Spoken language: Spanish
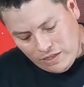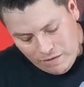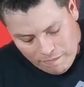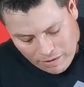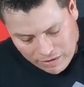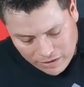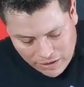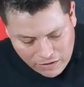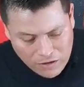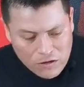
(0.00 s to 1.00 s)
siempre va a
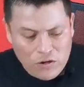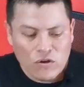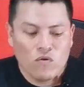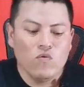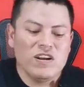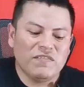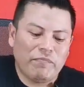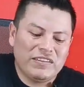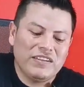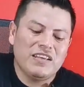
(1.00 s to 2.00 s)
ser una
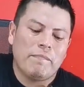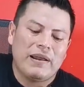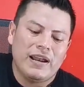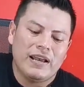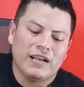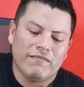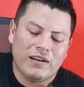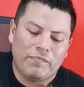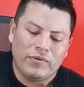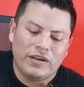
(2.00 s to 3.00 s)
especie de palanca. Van
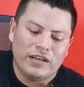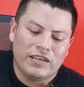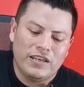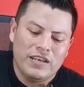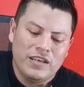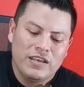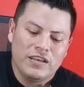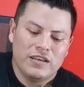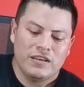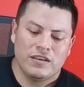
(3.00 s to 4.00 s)
a poner aquí
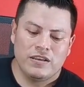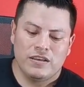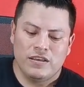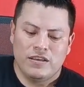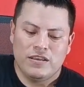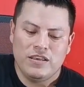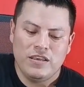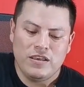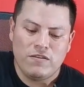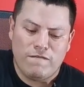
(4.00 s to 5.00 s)

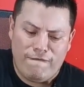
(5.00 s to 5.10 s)
y